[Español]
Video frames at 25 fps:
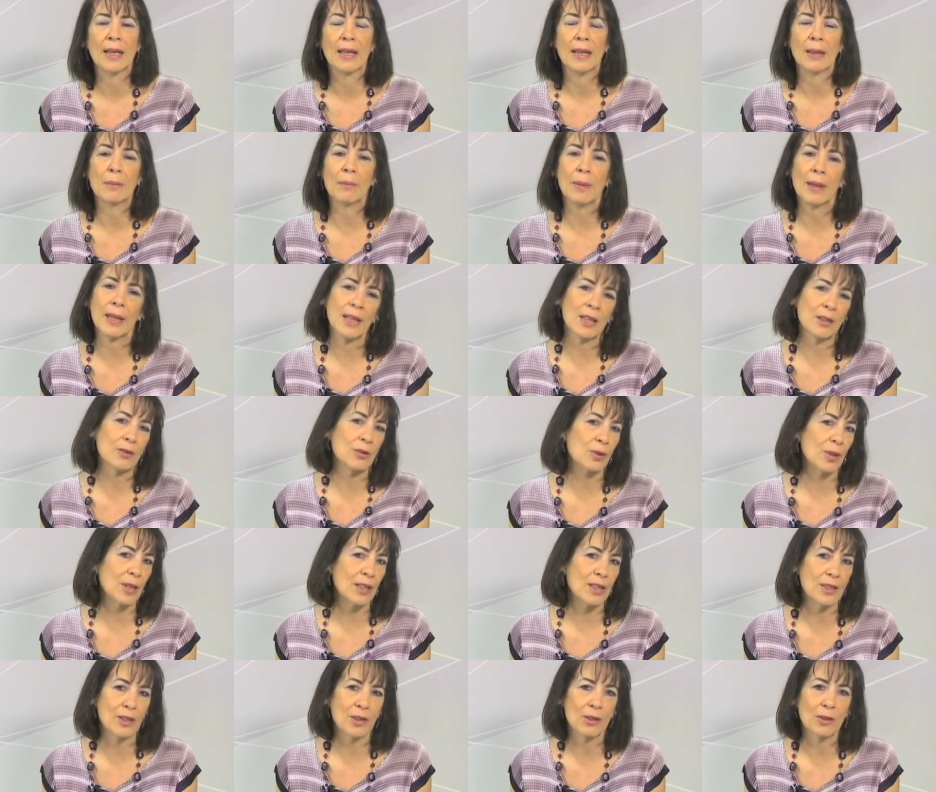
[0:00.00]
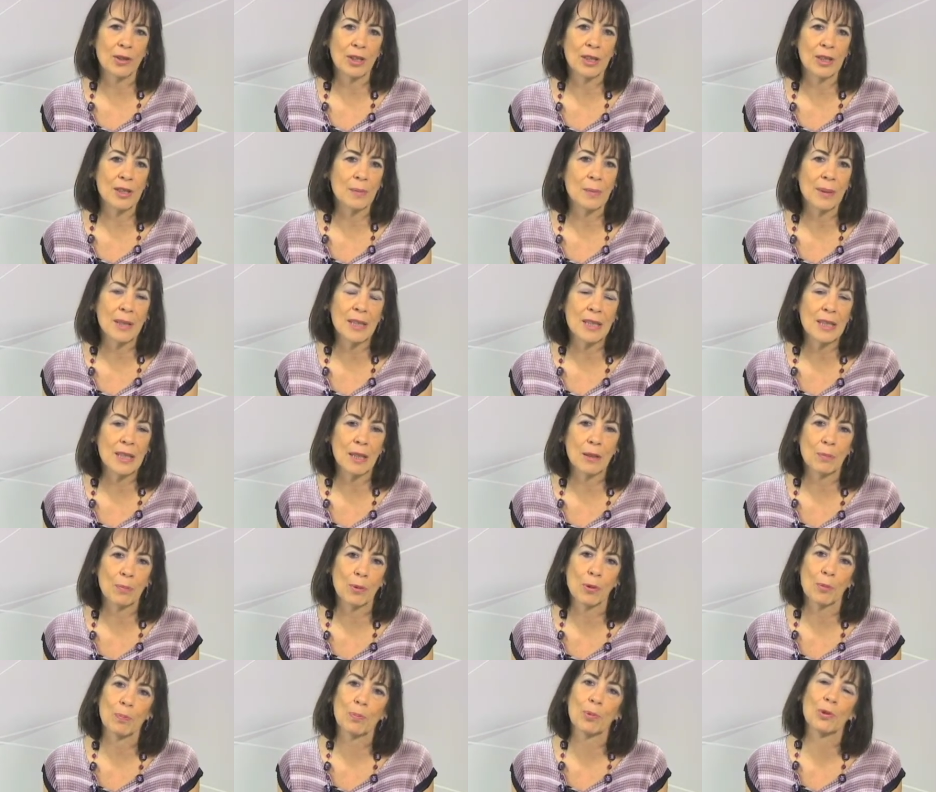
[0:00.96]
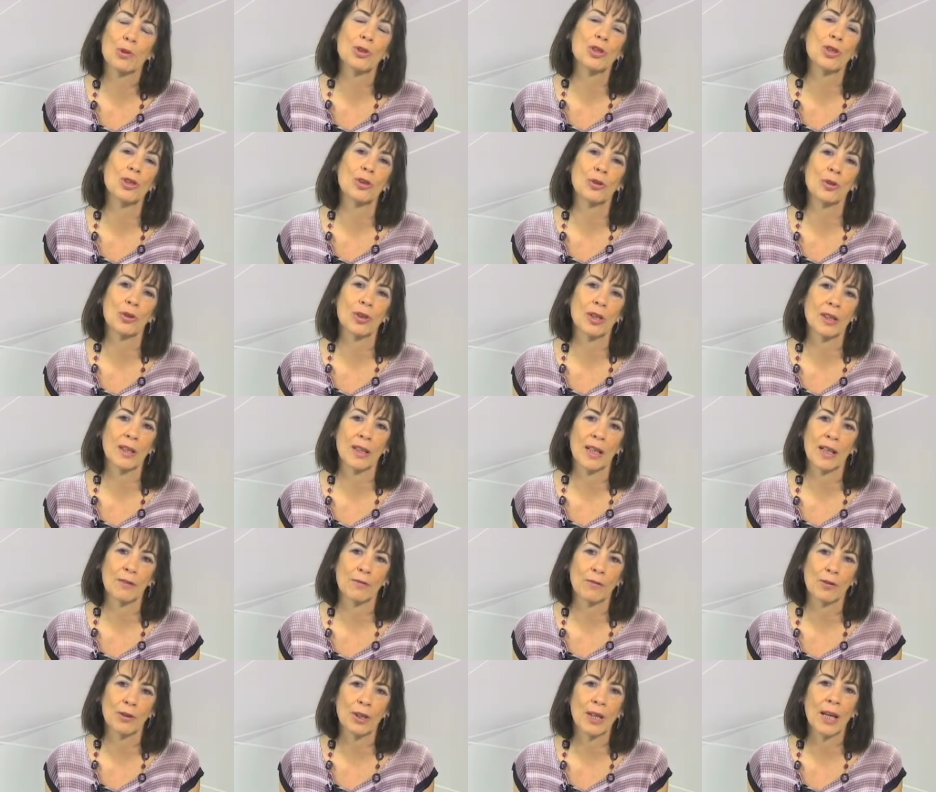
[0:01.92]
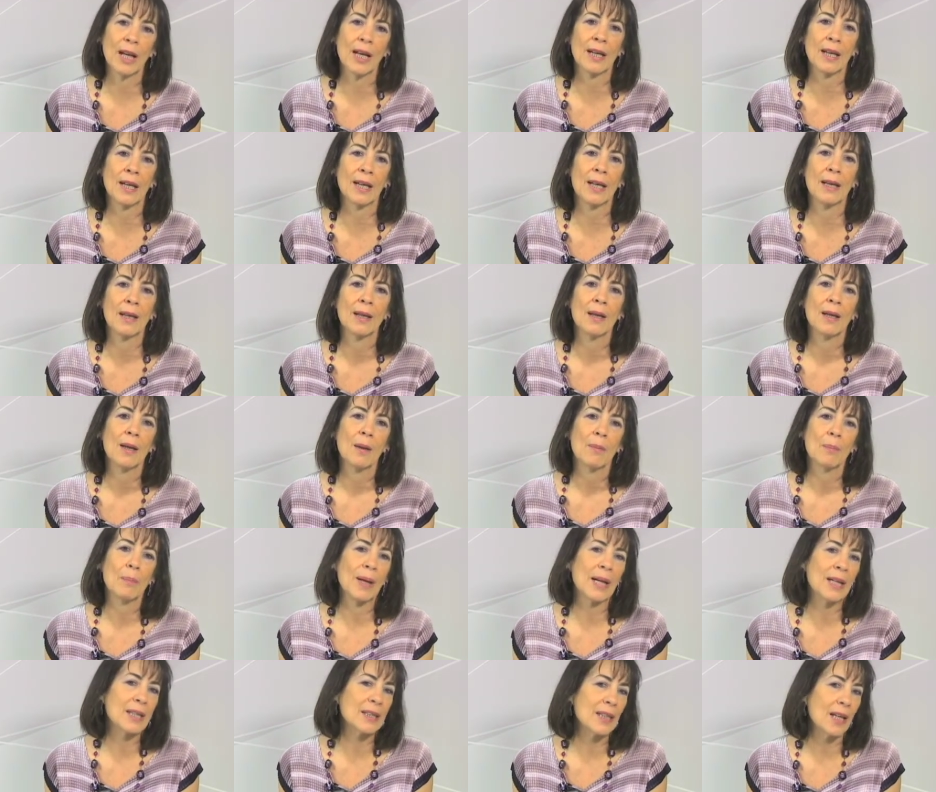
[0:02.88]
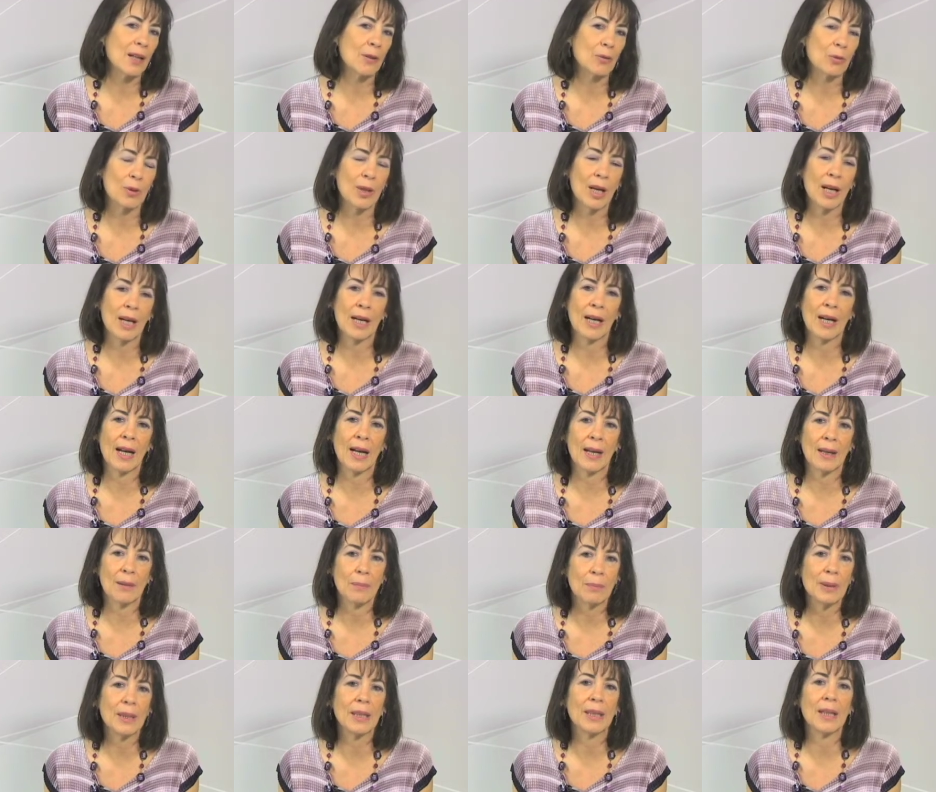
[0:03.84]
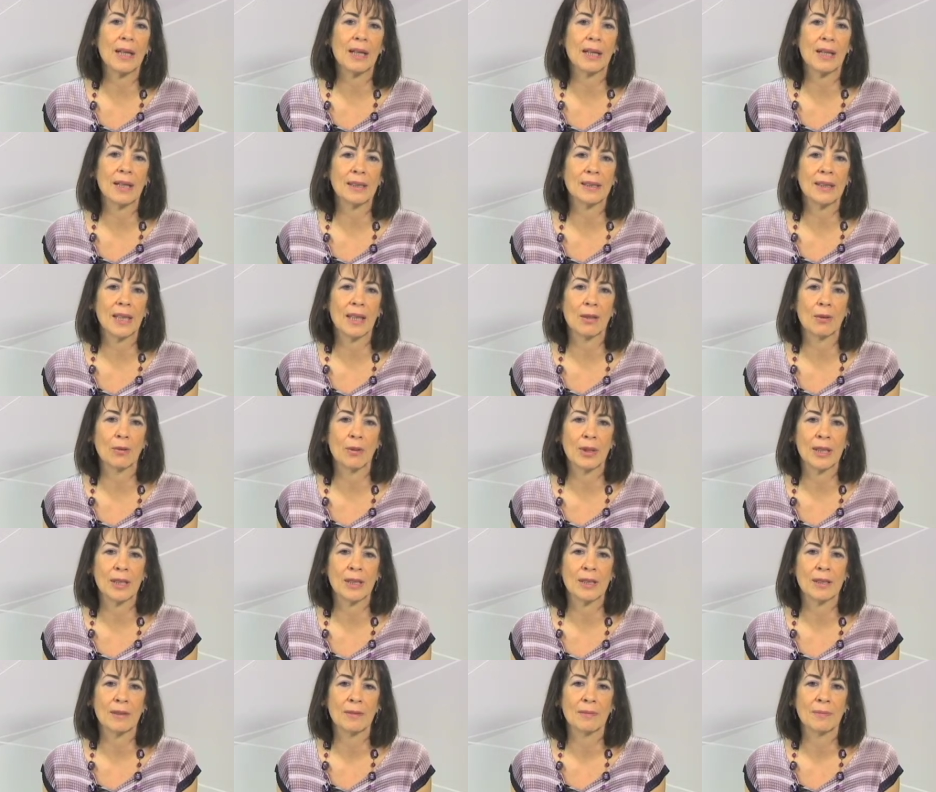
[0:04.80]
en varias ocasiones me hice el propósito de telefonearle para saludarla e invitarla a San Luis.